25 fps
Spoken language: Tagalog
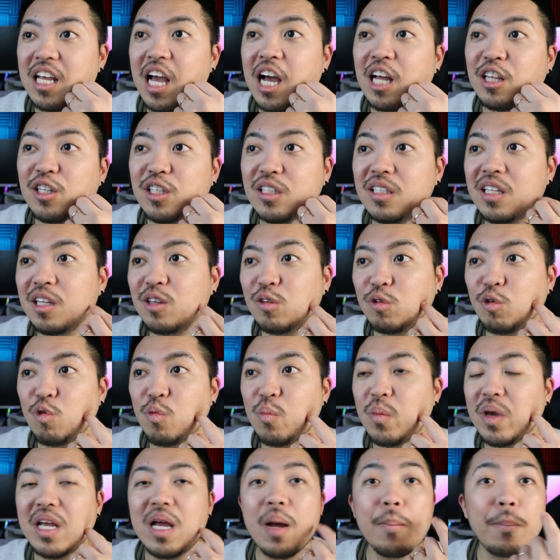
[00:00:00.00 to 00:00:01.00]
Other than
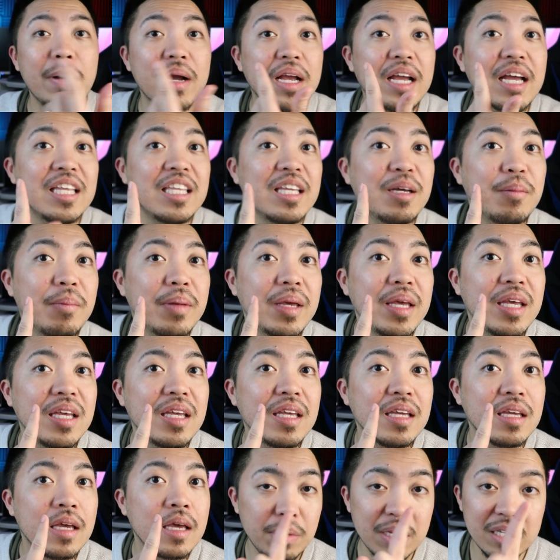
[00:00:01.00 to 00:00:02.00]
tubig, kapag ganyang
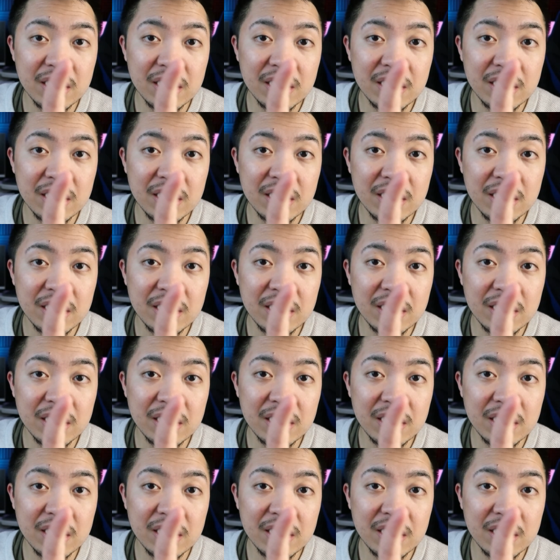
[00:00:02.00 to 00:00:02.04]
may